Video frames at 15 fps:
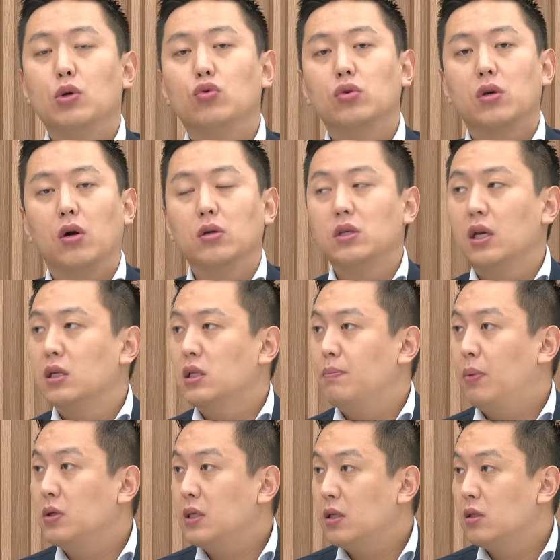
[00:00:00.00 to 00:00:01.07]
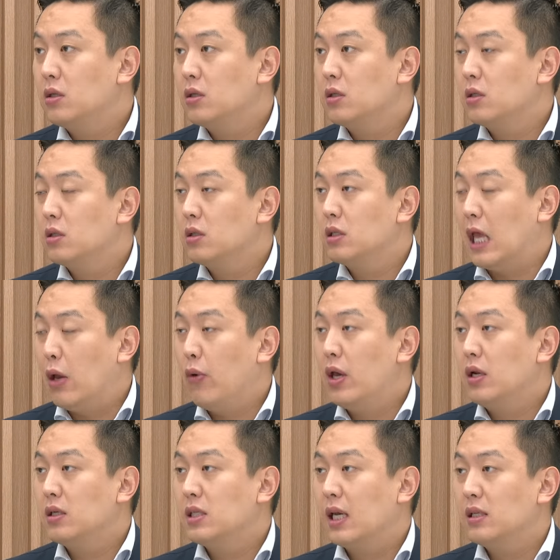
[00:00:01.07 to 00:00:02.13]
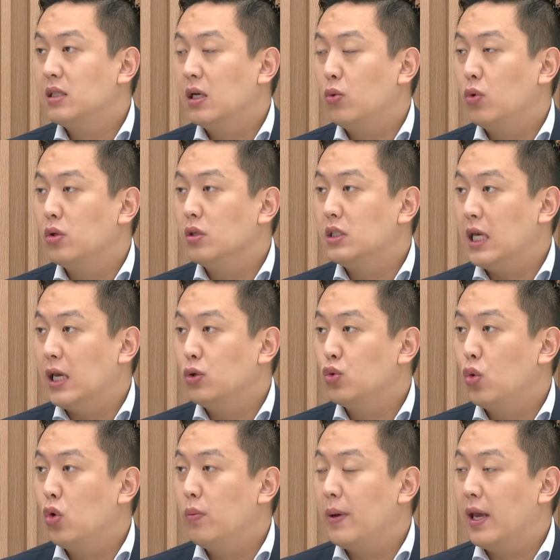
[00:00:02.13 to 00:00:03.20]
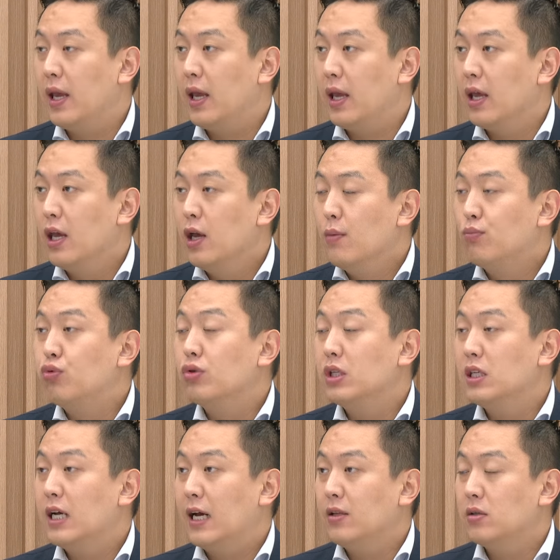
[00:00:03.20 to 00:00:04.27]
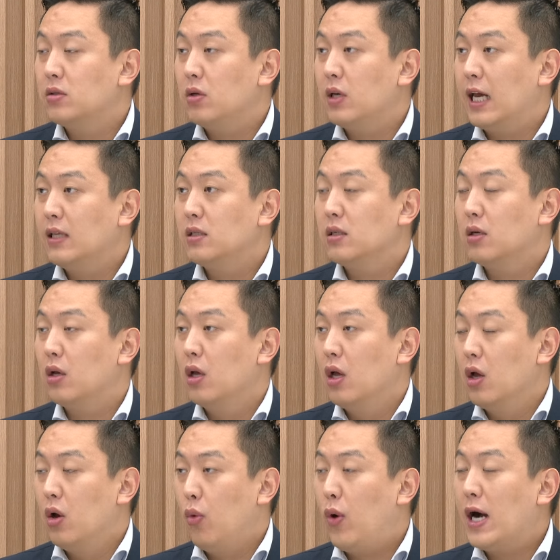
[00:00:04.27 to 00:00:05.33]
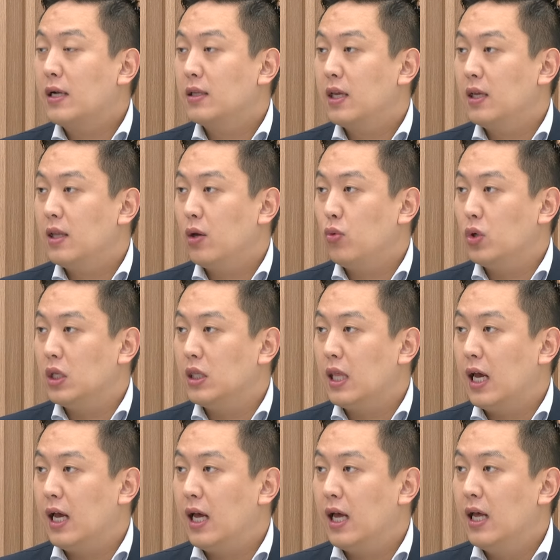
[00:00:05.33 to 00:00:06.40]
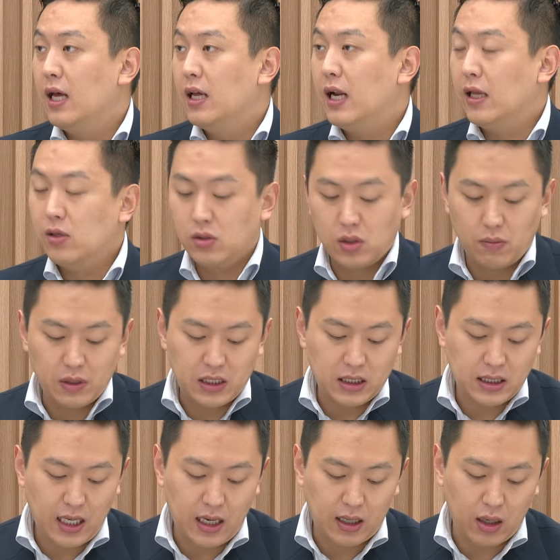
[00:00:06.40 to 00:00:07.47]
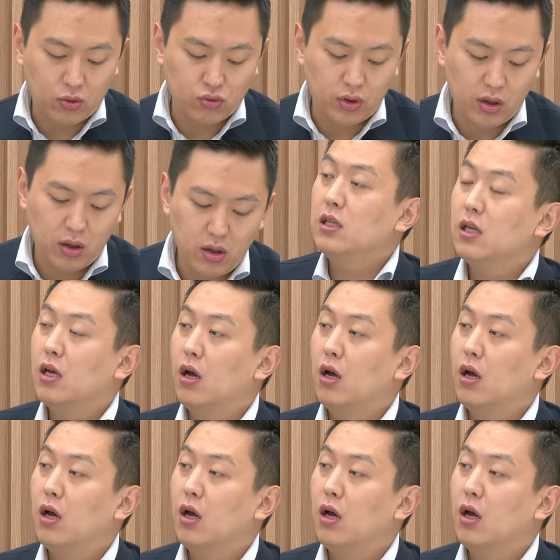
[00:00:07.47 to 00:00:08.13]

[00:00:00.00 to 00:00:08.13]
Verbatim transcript: 미국 경제의 10% 내외를 차지하고 있는 제조업의 부진 가능성이 한층 확대되고 있다라는 점을 시사하겠고요.